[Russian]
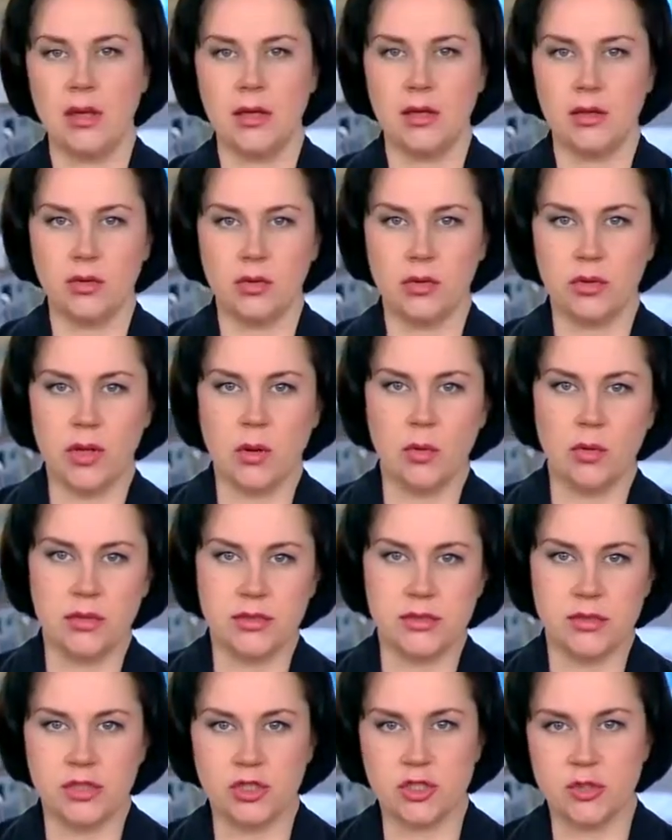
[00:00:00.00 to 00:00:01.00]
Ну и на
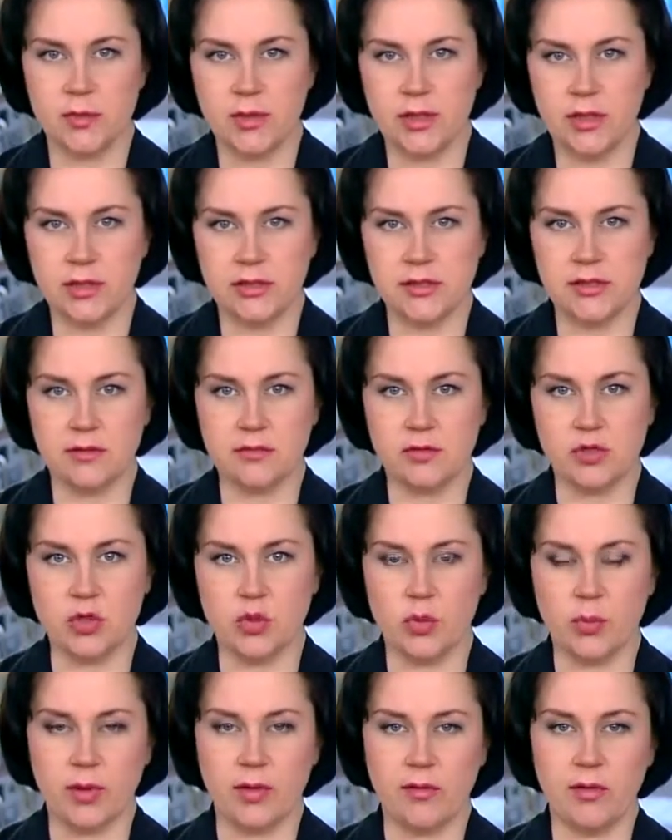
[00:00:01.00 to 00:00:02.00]
улице Чешмеле
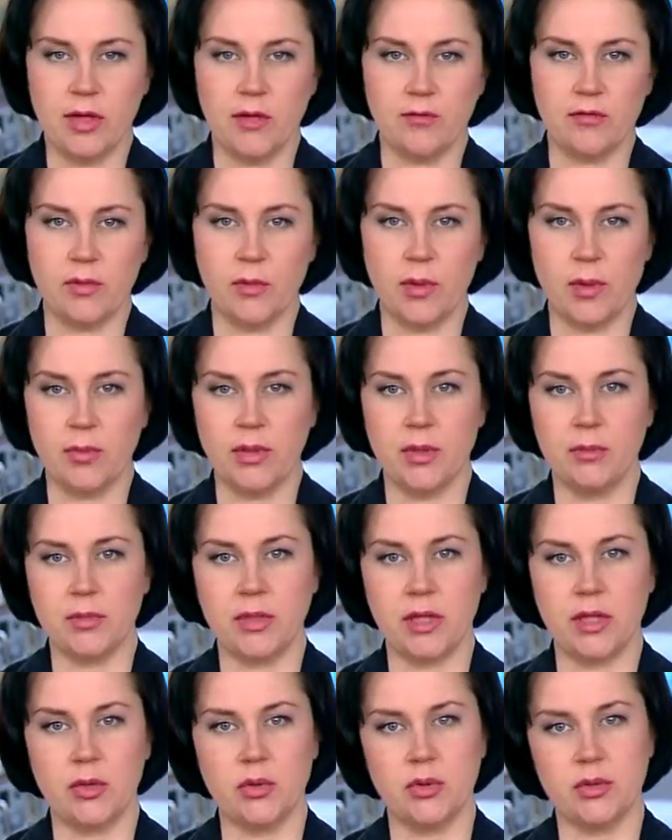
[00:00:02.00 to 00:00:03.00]
девушка, управляя
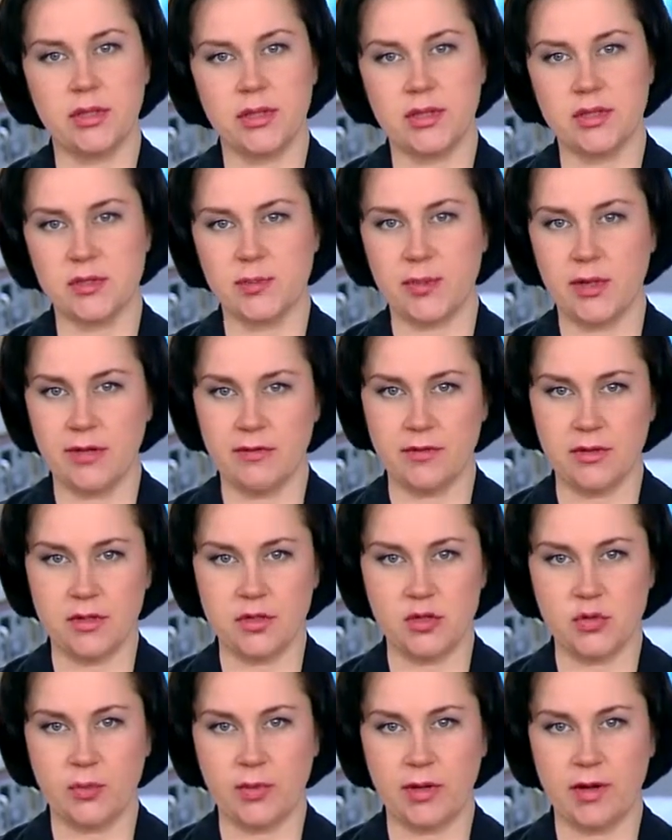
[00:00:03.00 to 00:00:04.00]
автомобилем Toyota, не
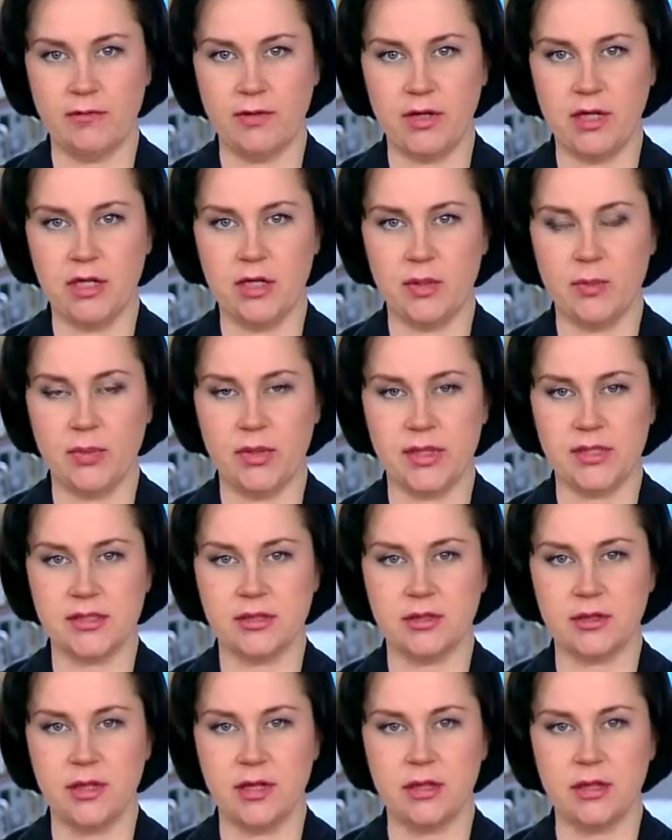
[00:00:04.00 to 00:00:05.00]
справилась с управлением, пересекла